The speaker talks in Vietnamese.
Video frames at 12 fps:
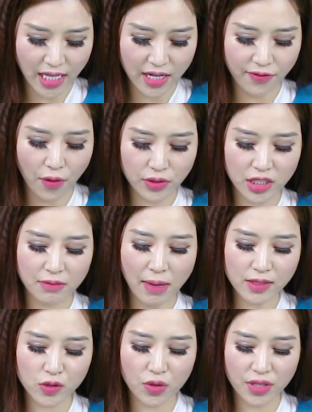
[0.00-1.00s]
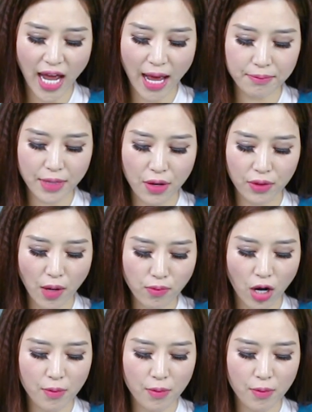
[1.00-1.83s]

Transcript: thành phố từ Bắc xuống Nam đều không có